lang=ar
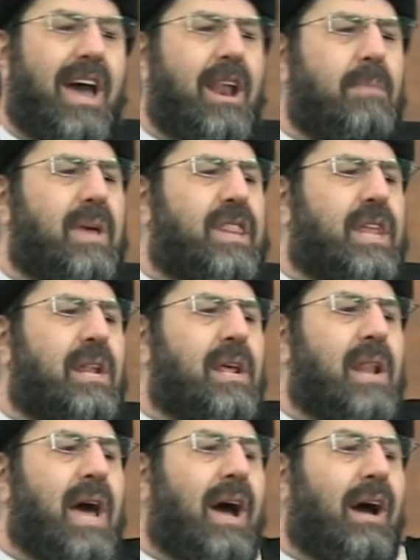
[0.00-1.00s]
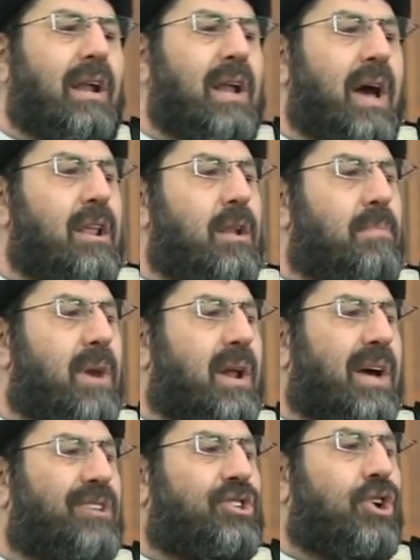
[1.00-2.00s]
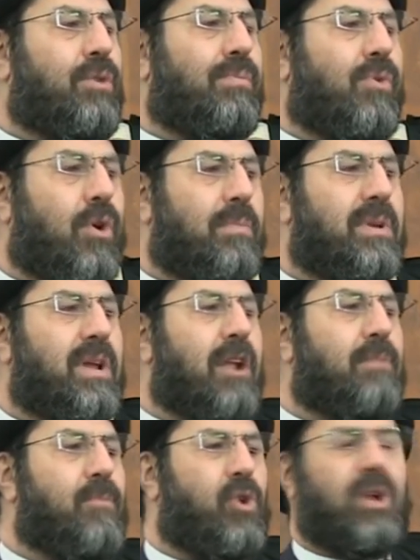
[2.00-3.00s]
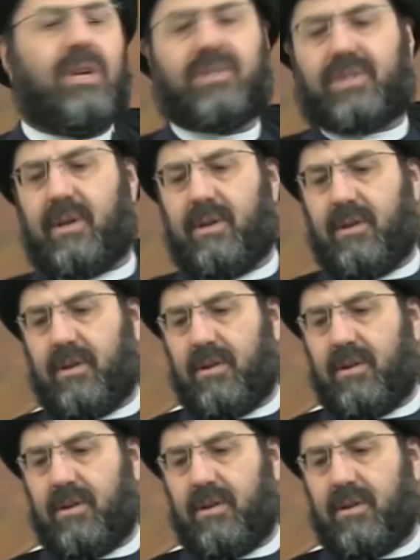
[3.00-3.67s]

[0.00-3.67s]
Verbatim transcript: المثل الأعلى للمرأة المؤمنة المخلصة